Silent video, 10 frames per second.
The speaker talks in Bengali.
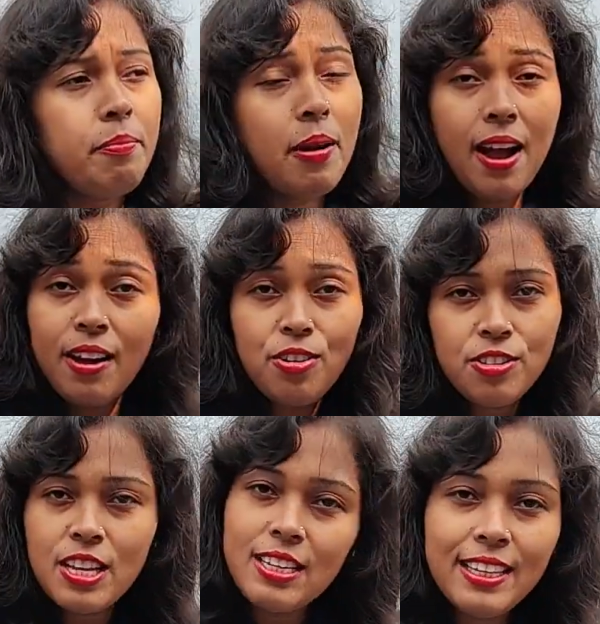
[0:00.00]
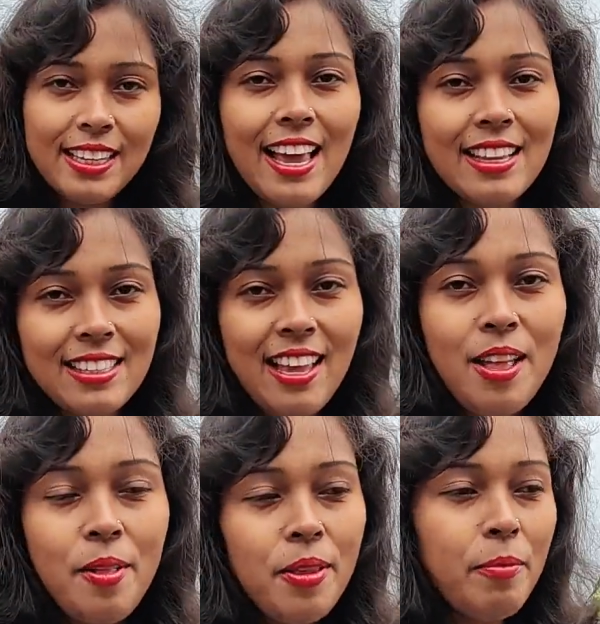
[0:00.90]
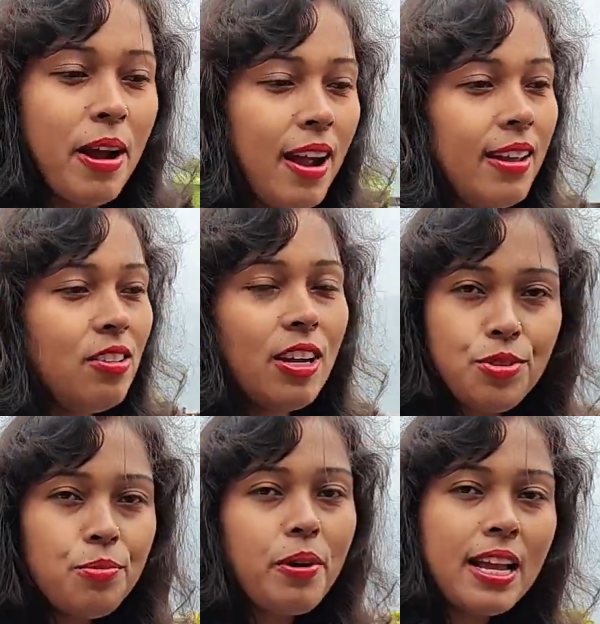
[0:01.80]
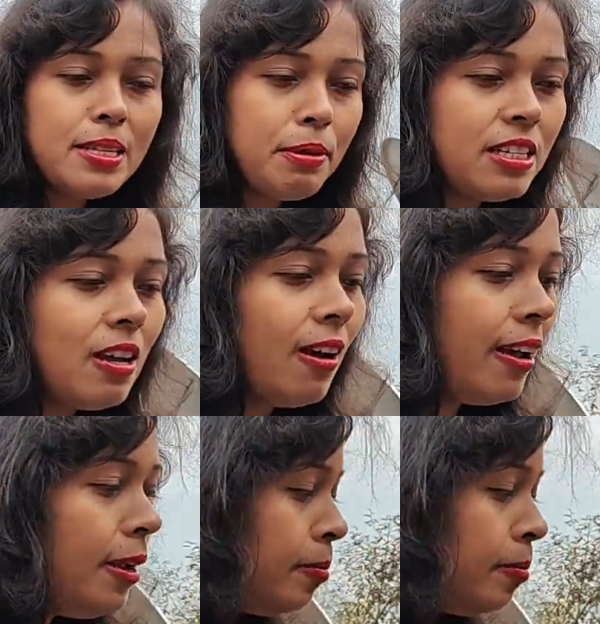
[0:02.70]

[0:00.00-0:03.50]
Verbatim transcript: পাহাড় অনুযায়ী ঠিকই আছে পাহাড়ে তো একটু প্রাইস বেশি হয়